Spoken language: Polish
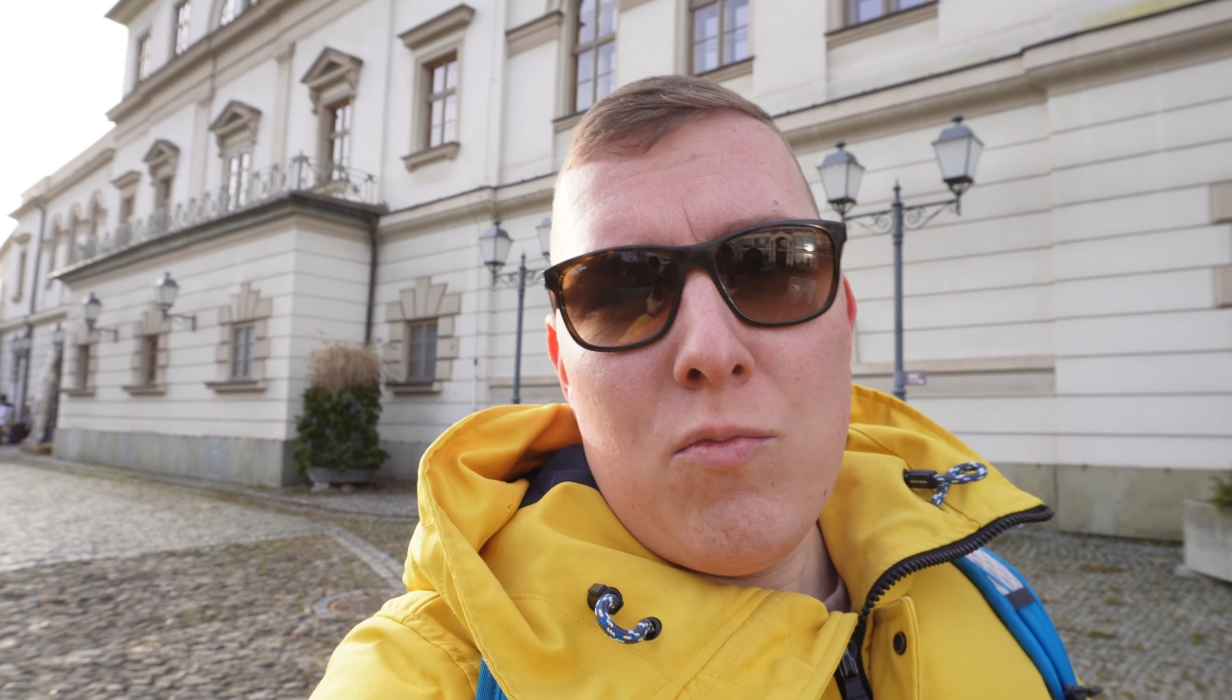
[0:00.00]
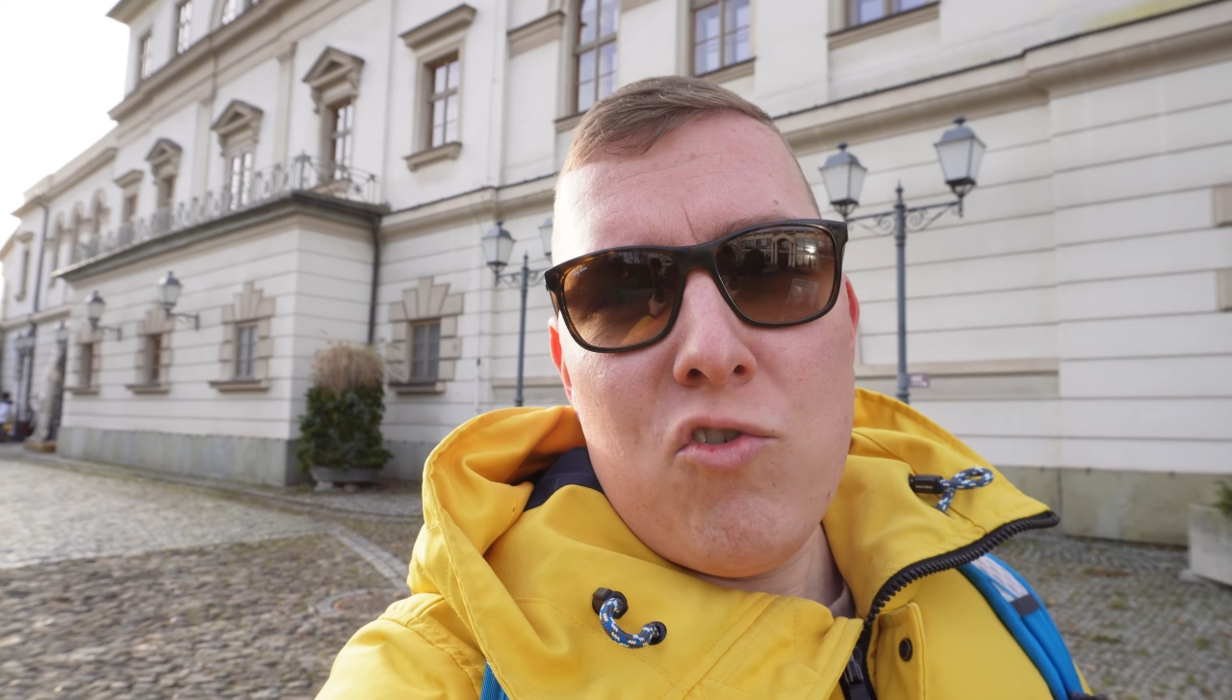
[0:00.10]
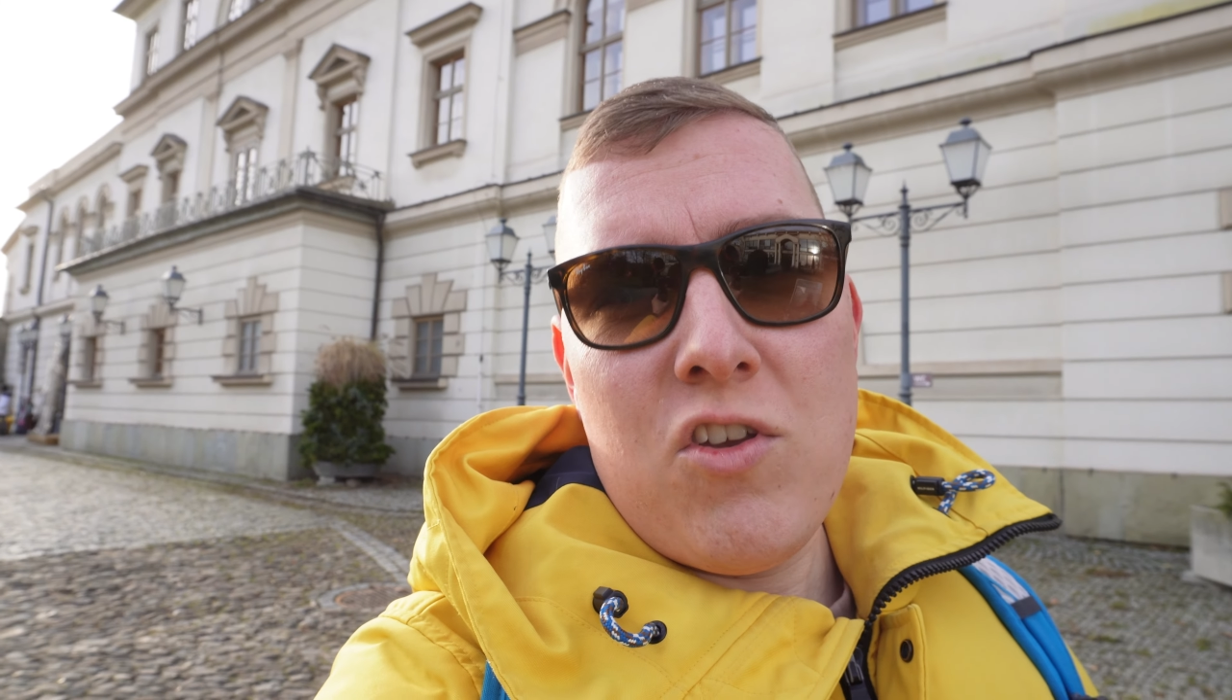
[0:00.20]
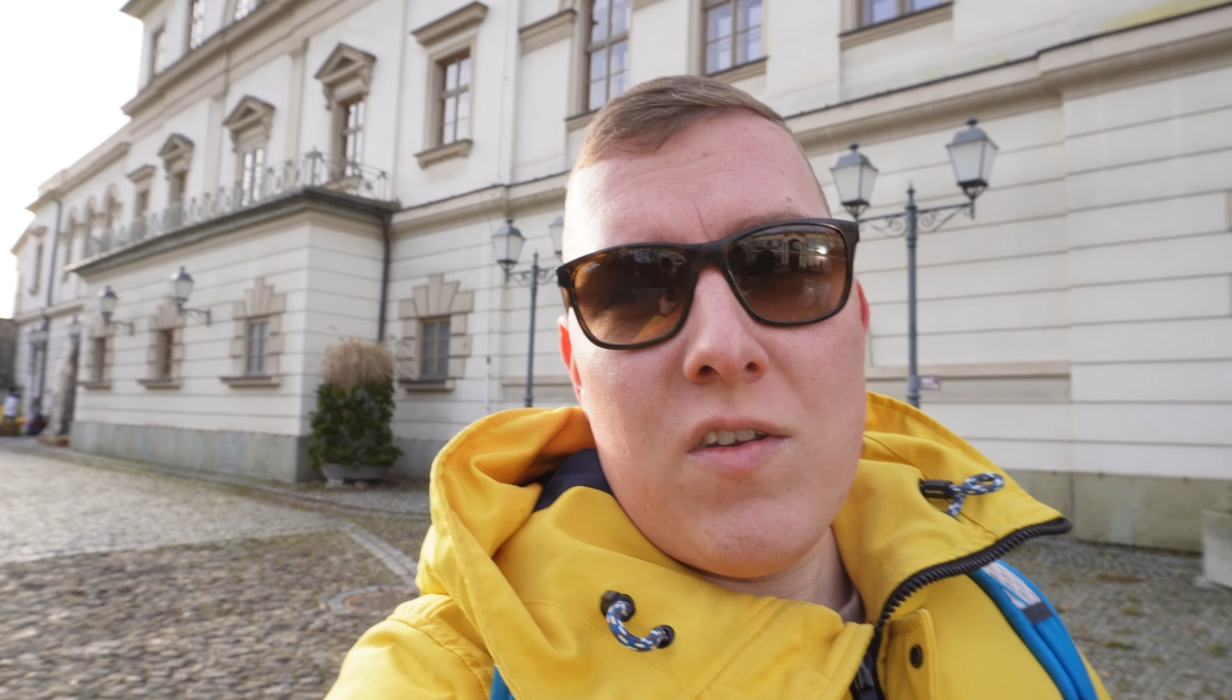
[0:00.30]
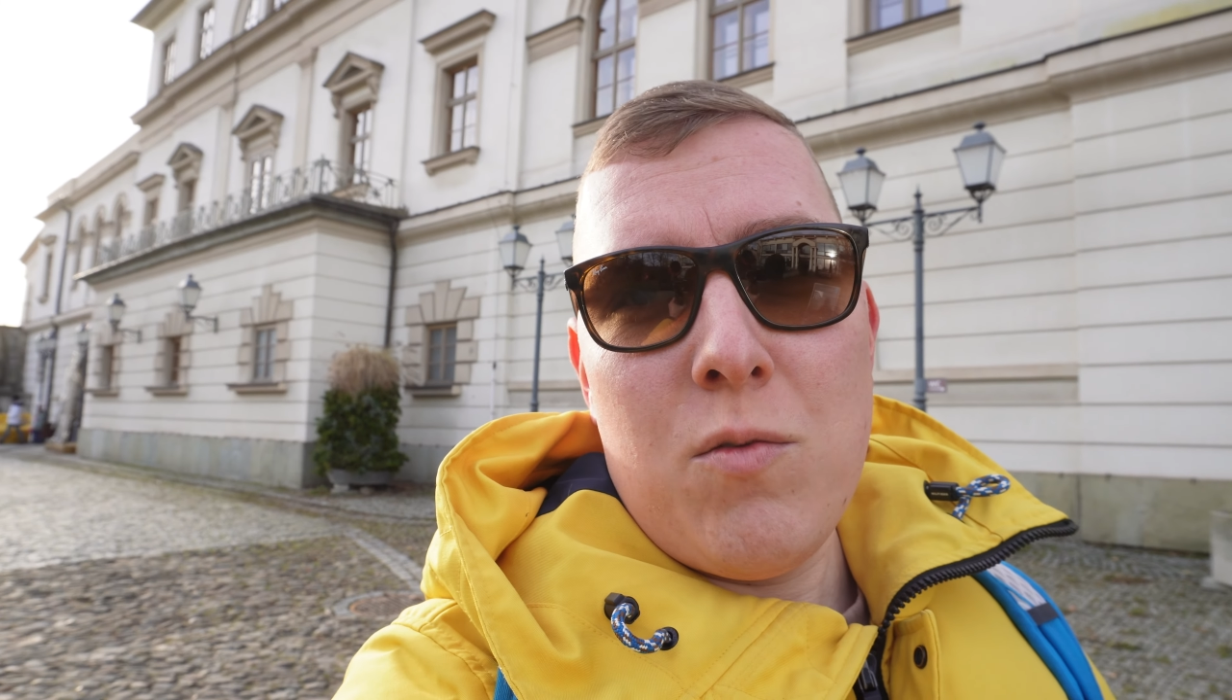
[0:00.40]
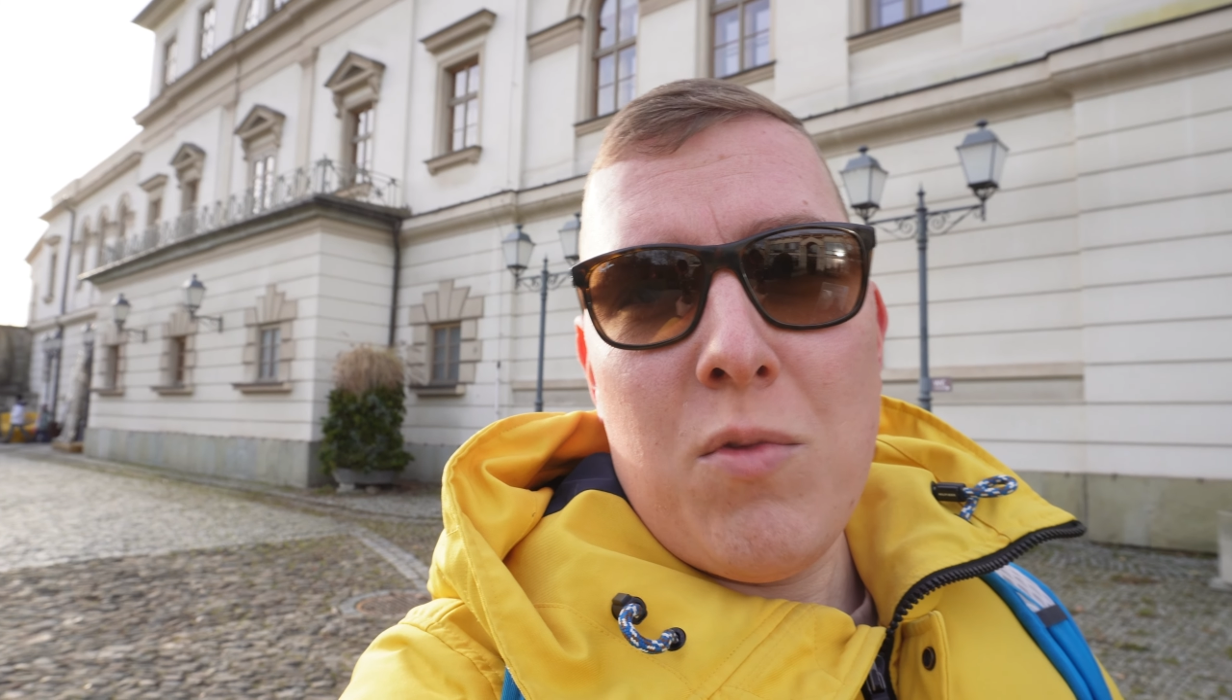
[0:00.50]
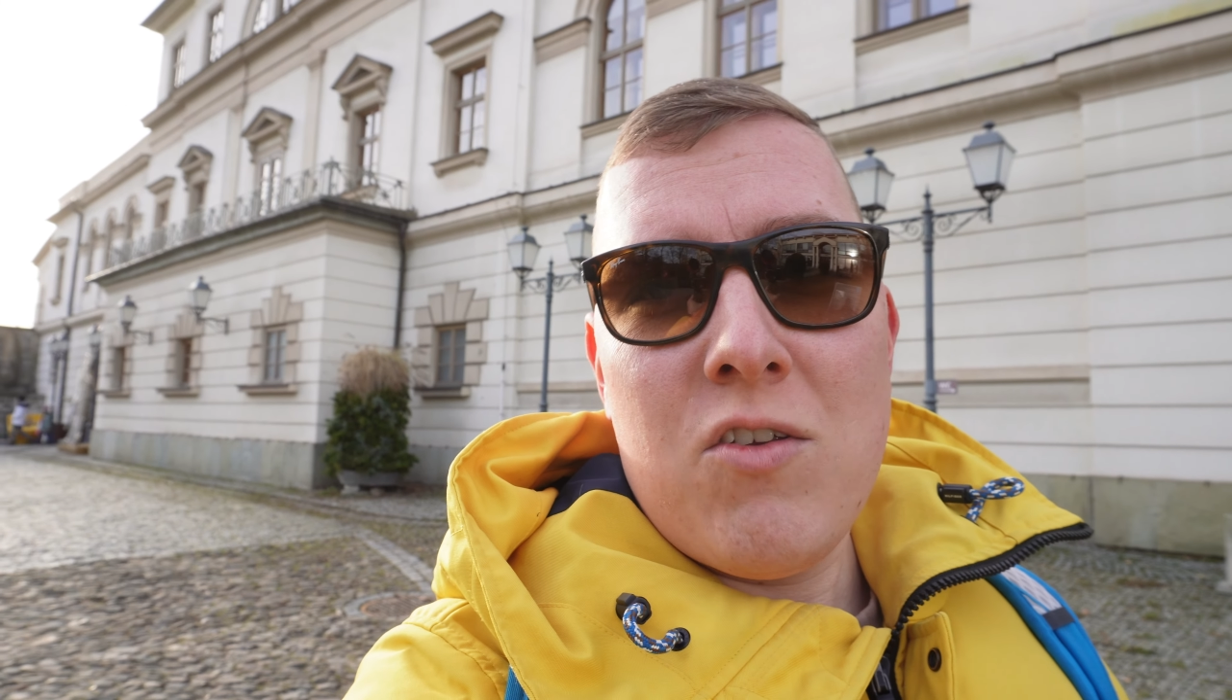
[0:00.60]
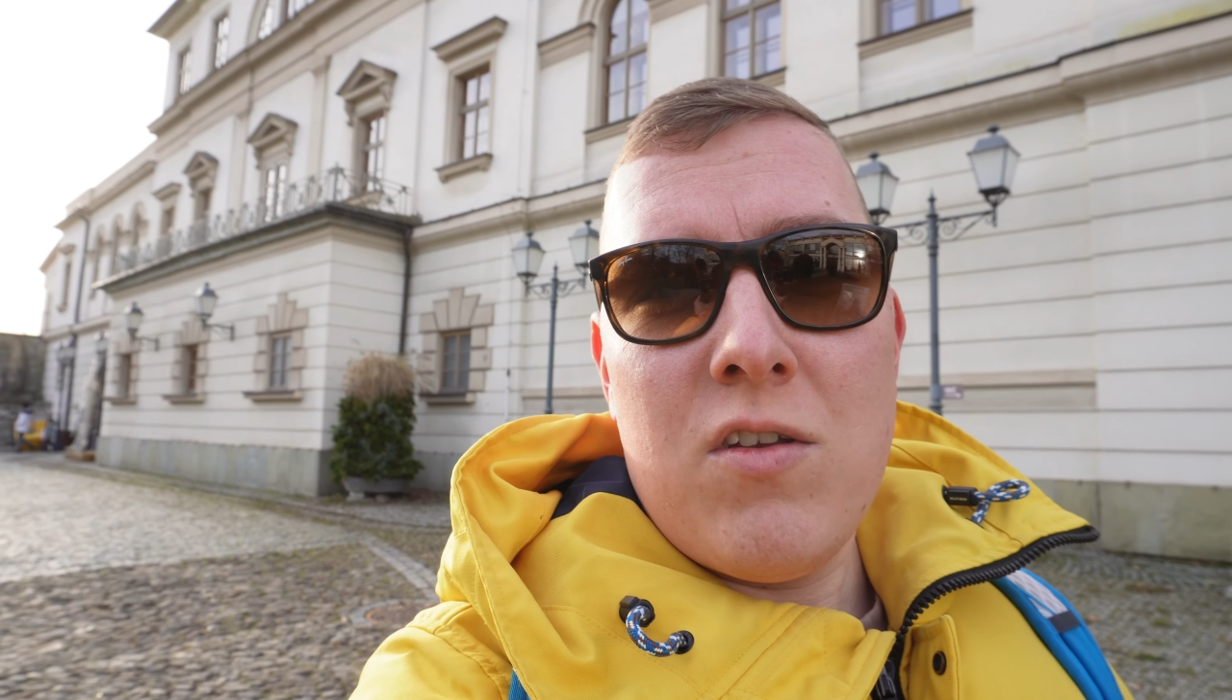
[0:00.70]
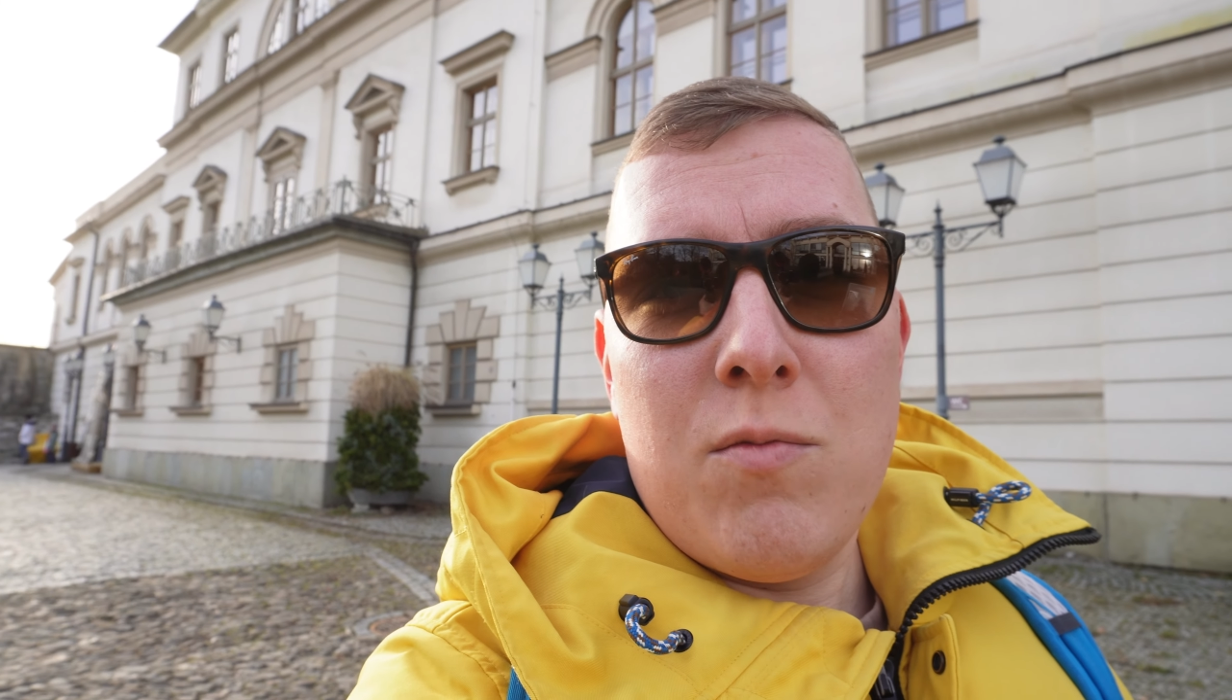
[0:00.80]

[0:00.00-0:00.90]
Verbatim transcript: możecie zobaczyć